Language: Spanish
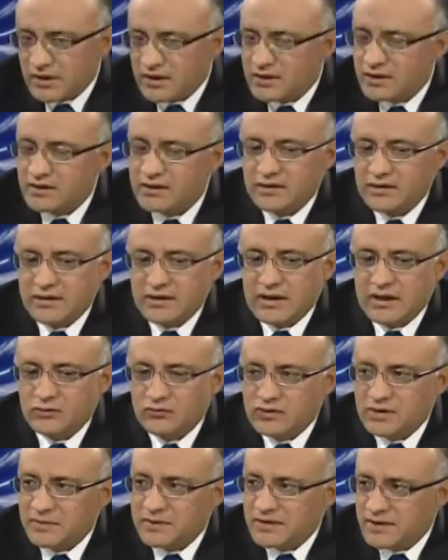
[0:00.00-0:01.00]
ir de
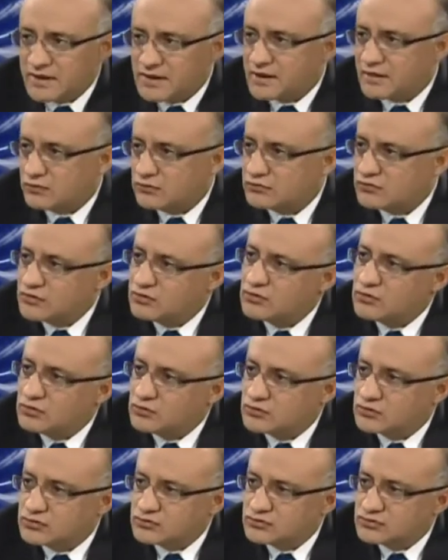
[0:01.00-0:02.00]
alguna manera reduciendo
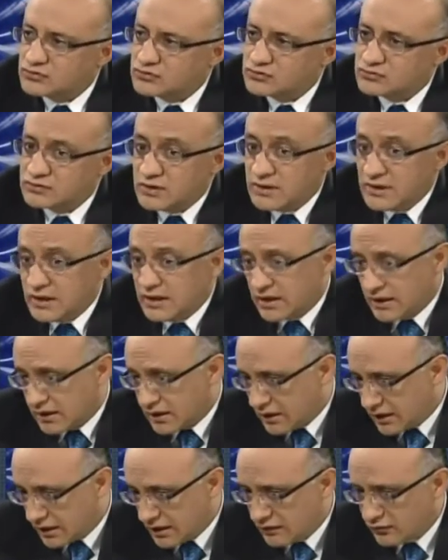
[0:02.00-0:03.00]
los costos
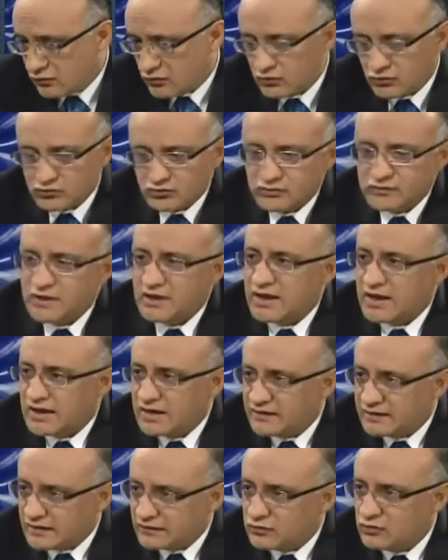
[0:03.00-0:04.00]
que son costos de
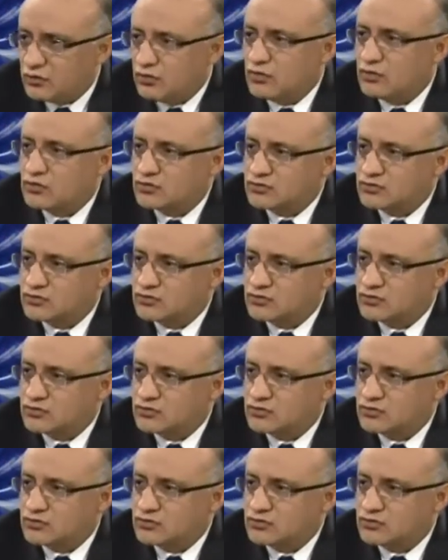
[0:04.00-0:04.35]
legalización,